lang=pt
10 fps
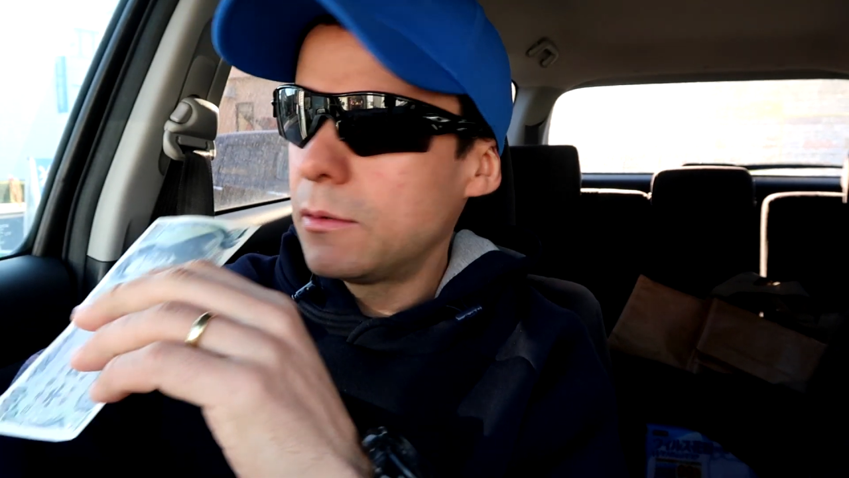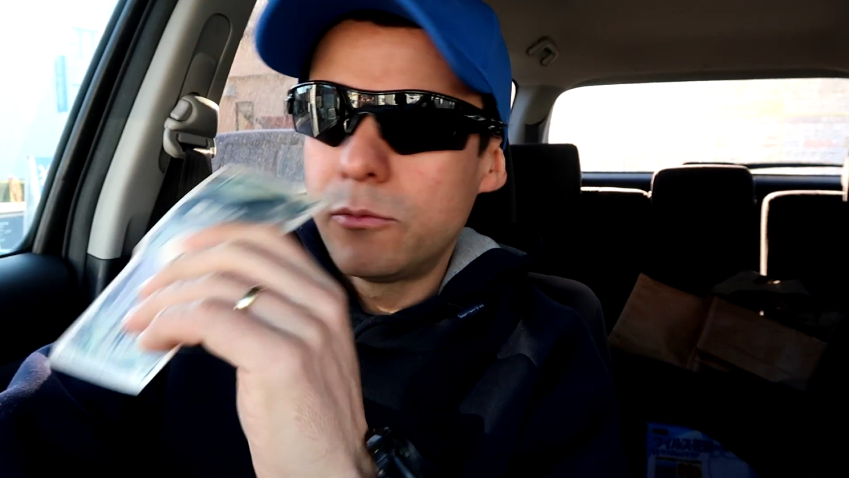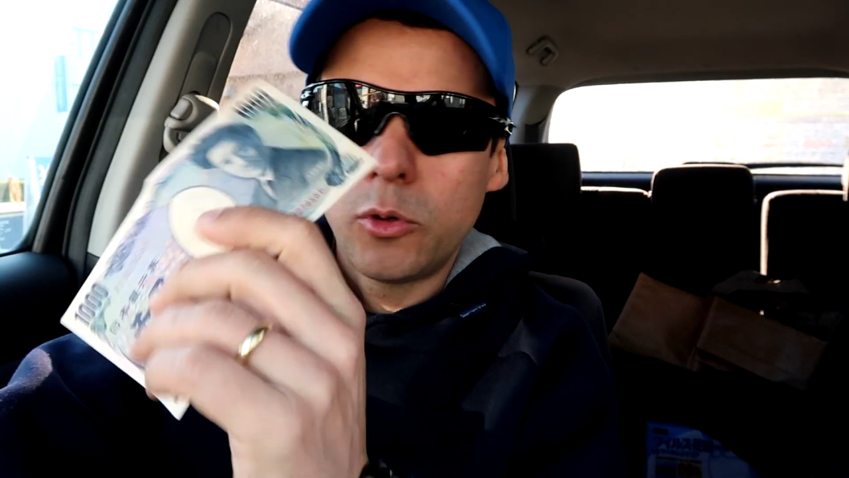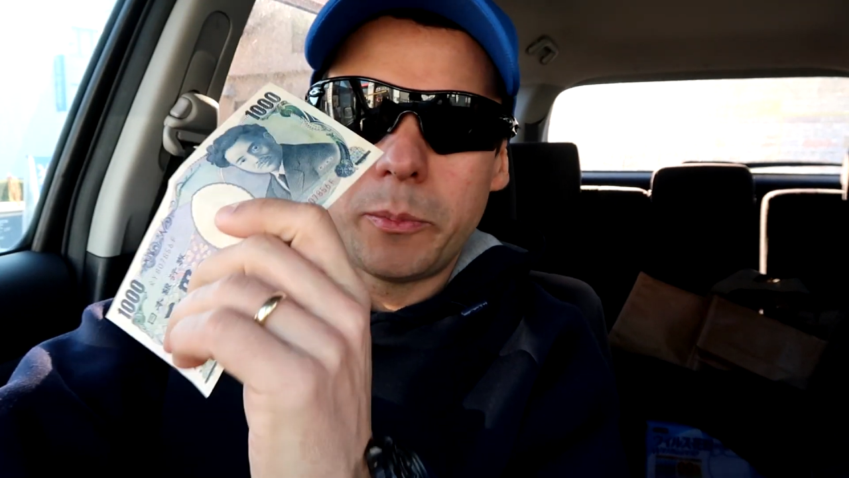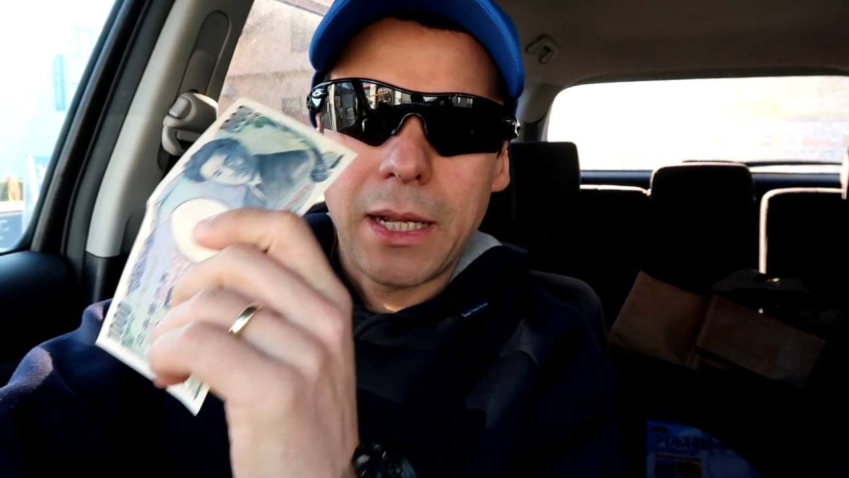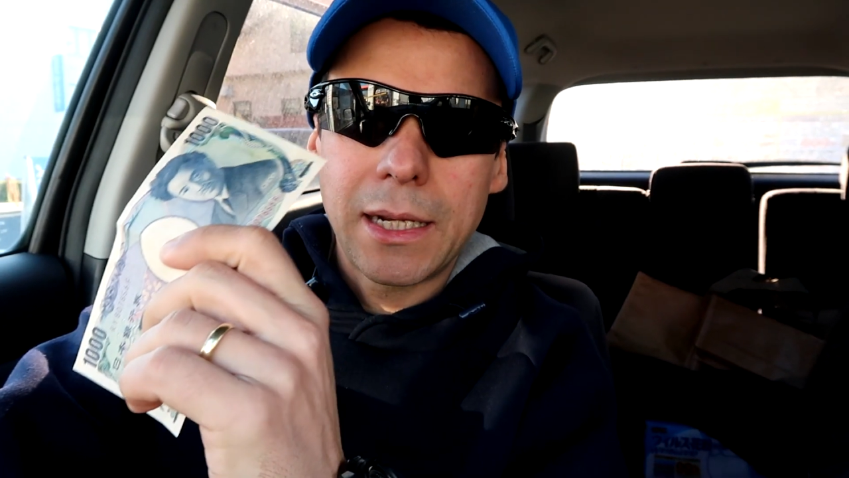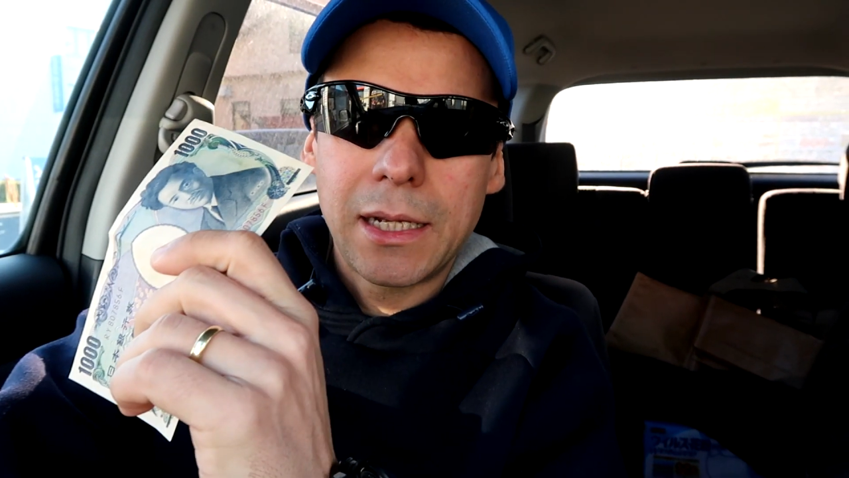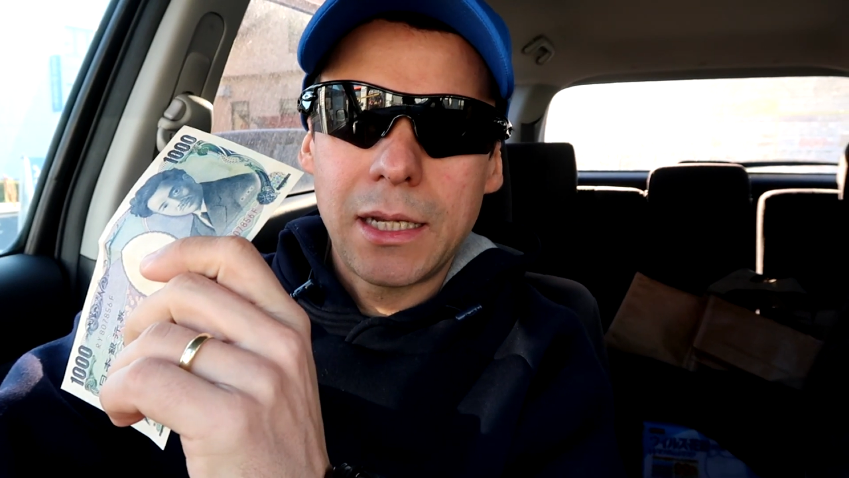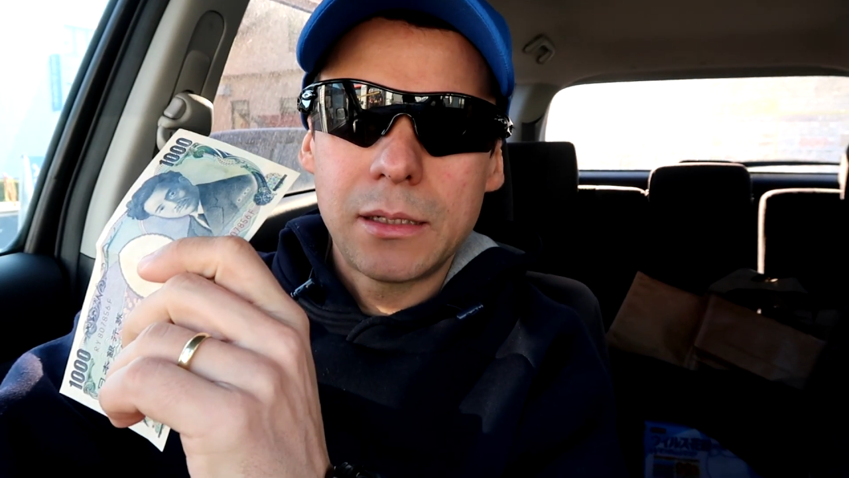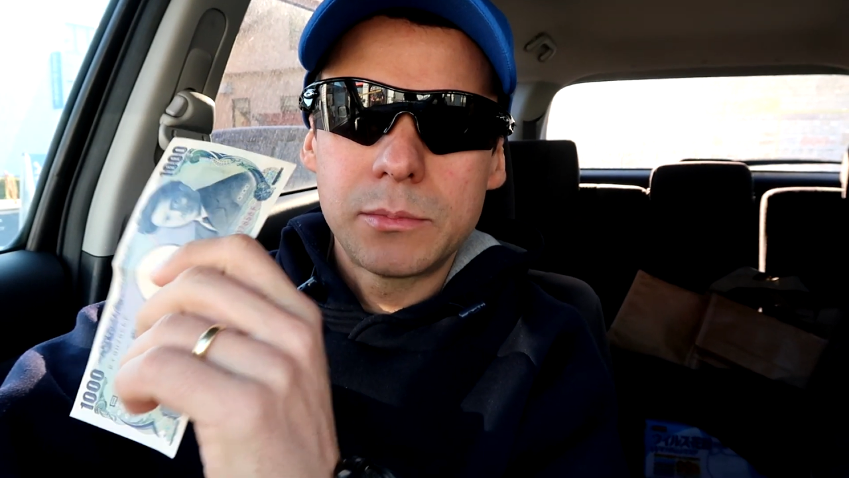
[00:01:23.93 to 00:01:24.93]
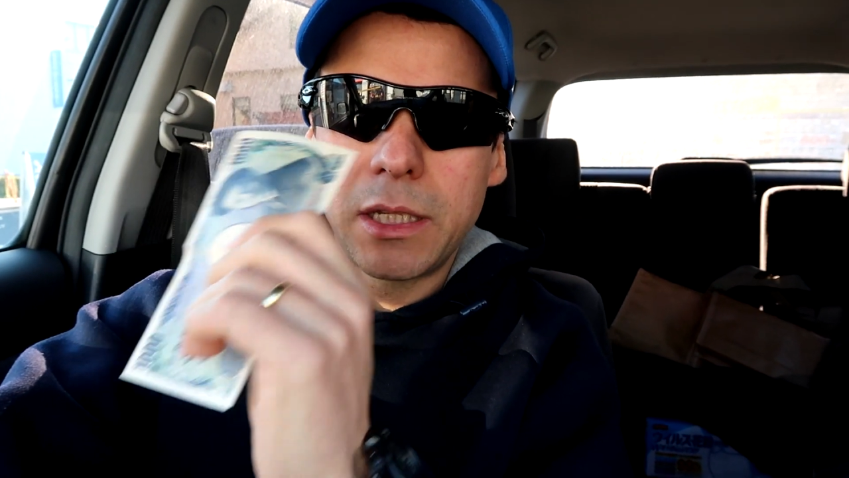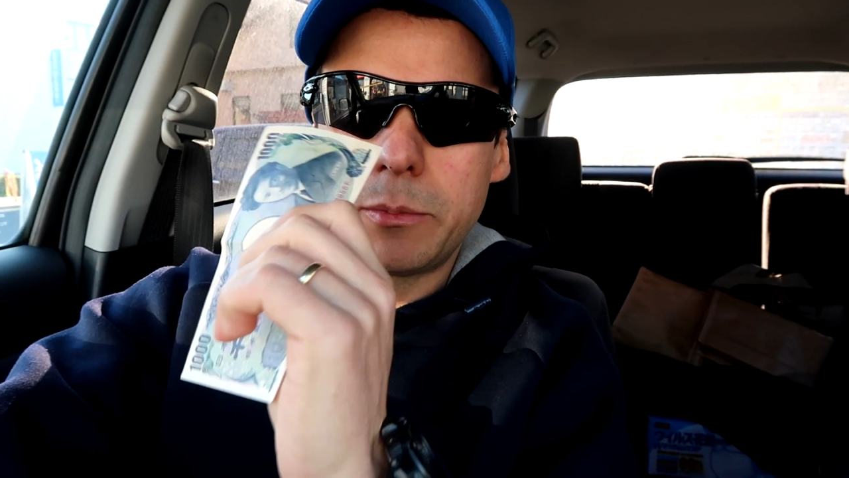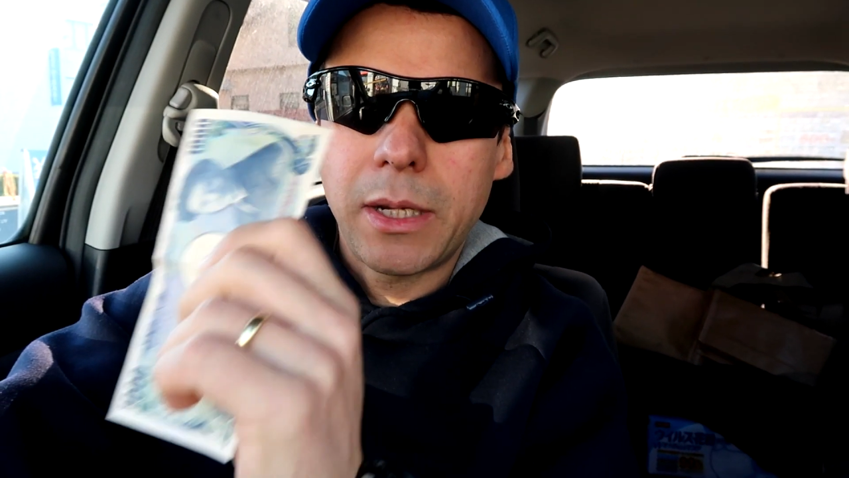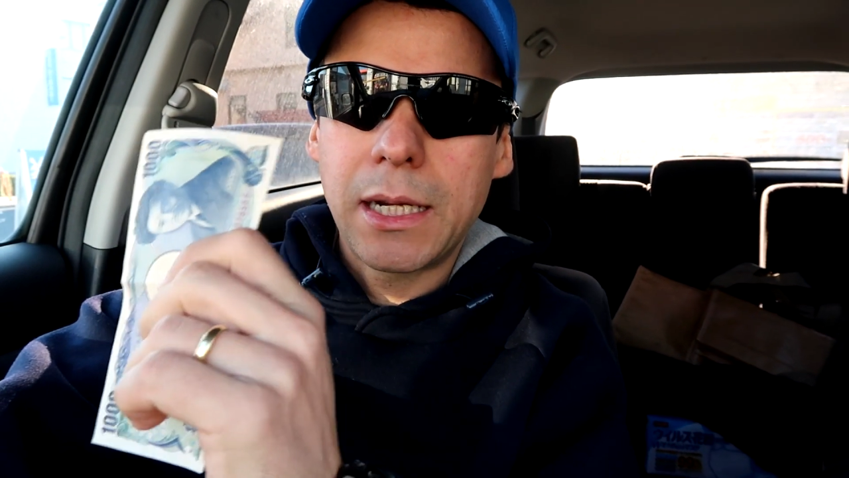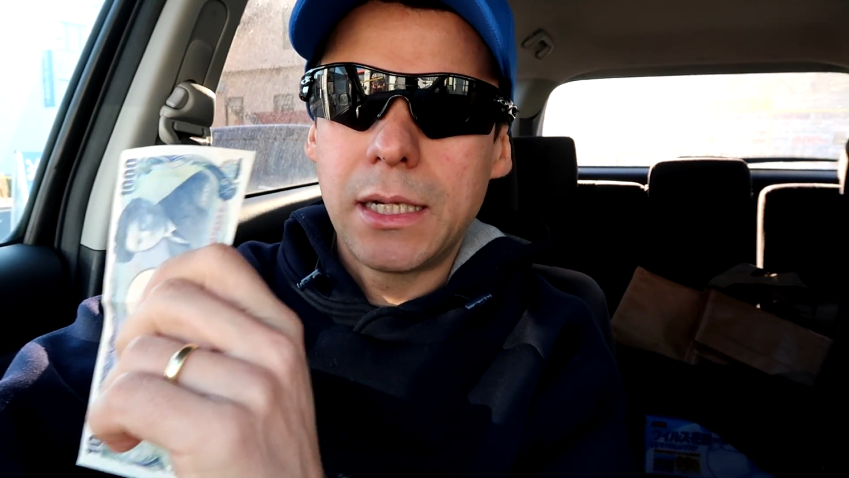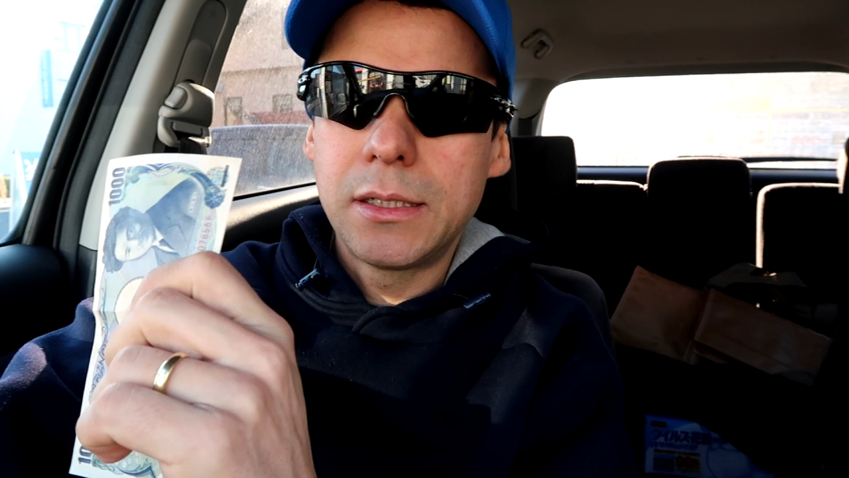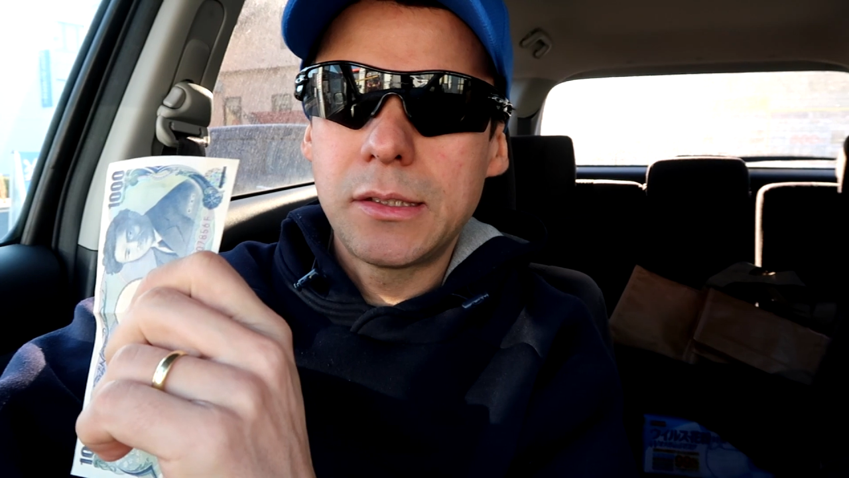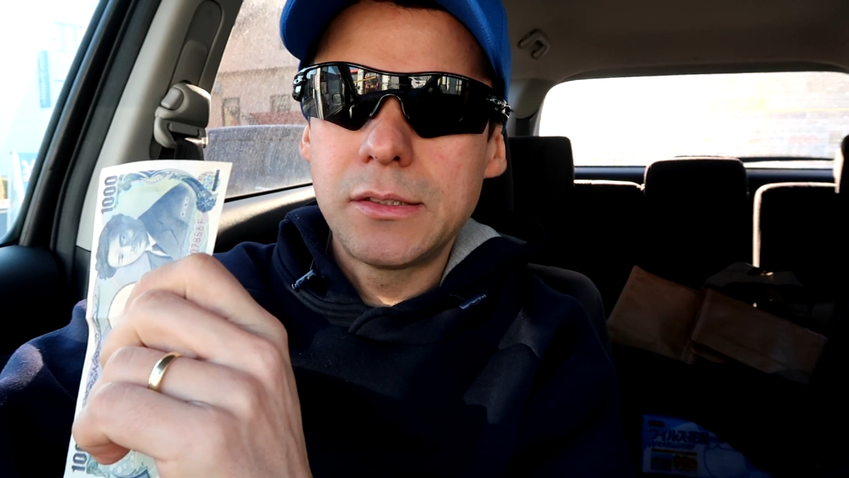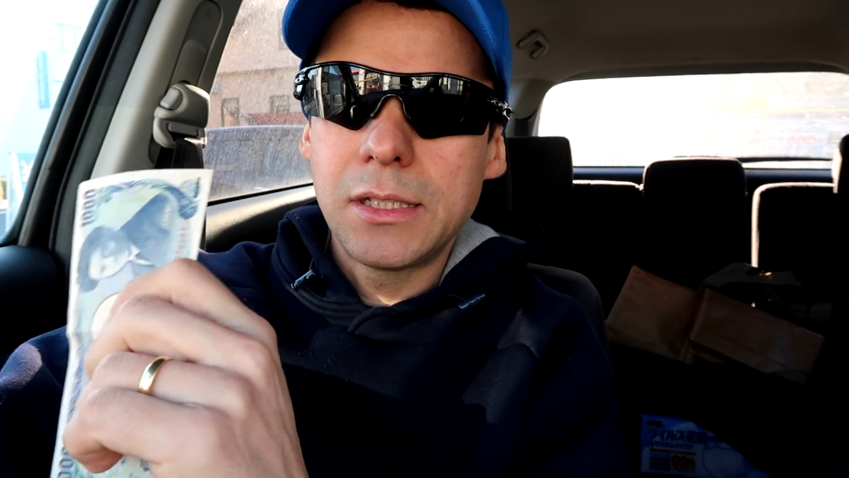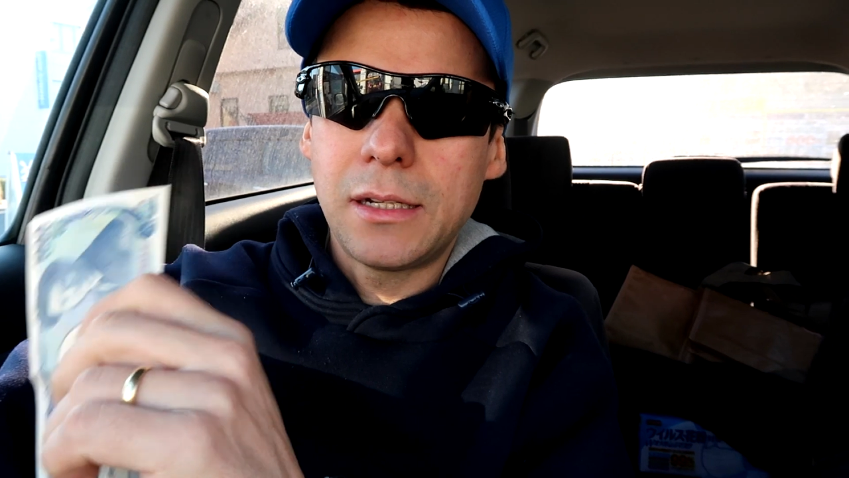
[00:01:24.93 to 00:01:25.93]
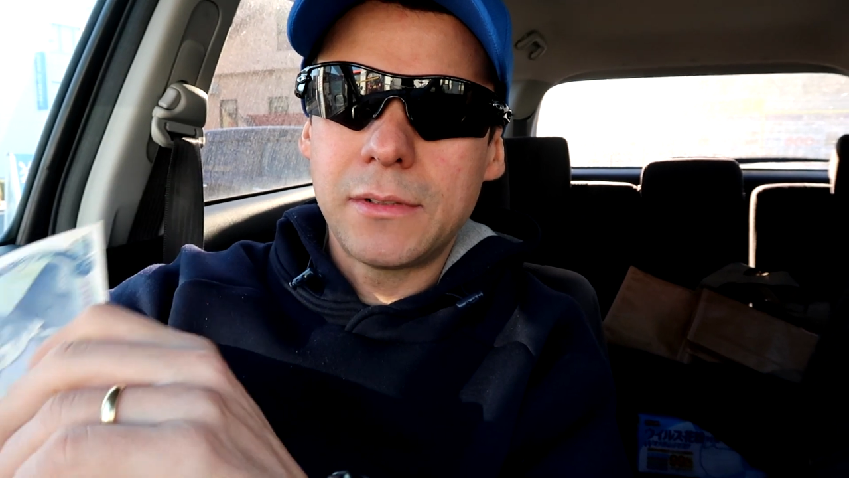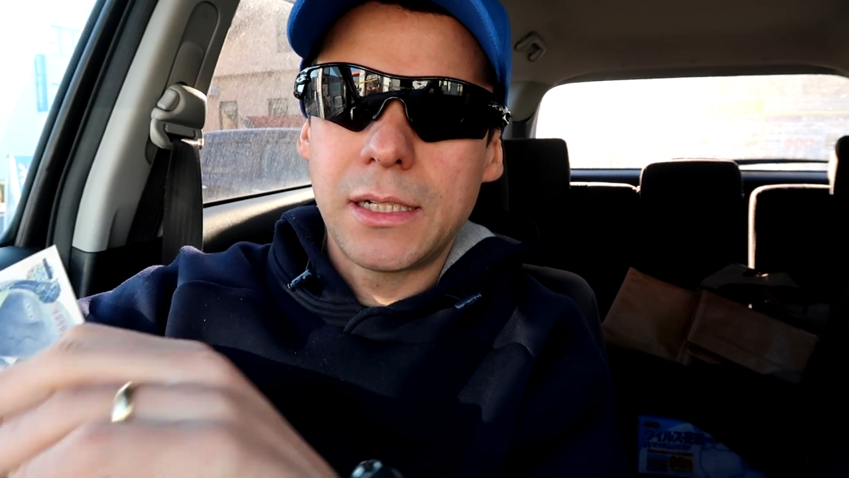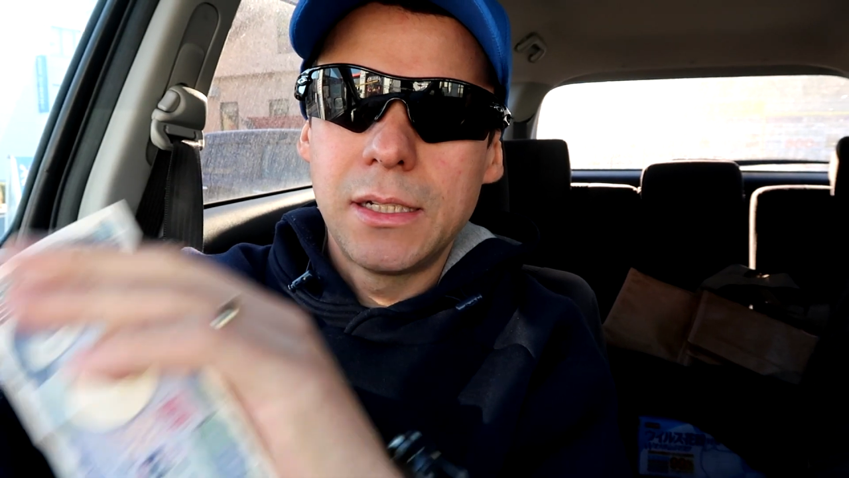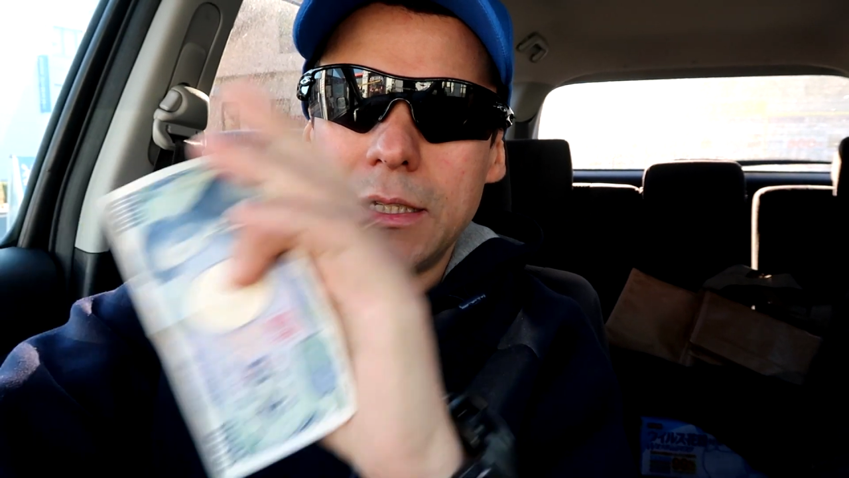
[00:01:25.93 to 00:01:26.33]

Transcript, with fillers: vou pagar, tem que pagar antes de lavar.